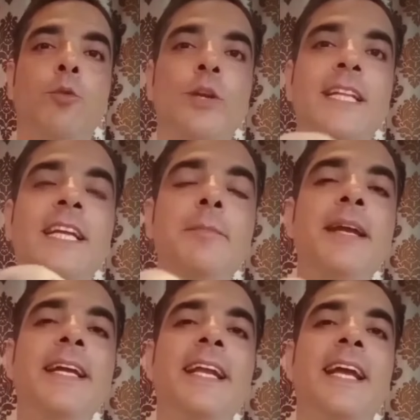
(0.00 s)
पूरे दिन
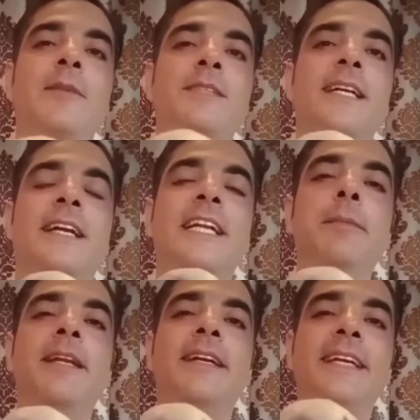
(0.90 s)
में इन्हें हमसे
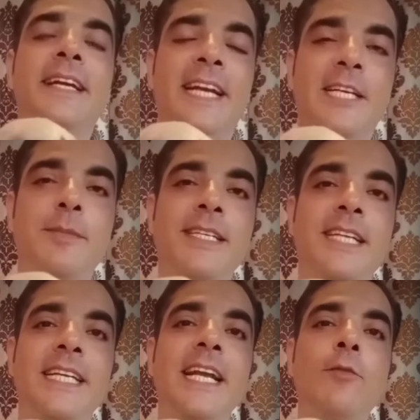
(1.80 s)
थर्टी मिनट की इंगेजमेंट
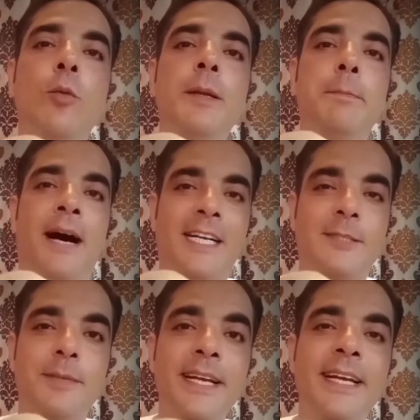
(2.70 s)
चाहिए वो भी
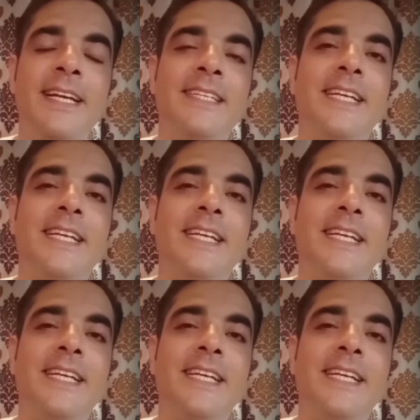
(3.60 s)
पार्ट्स में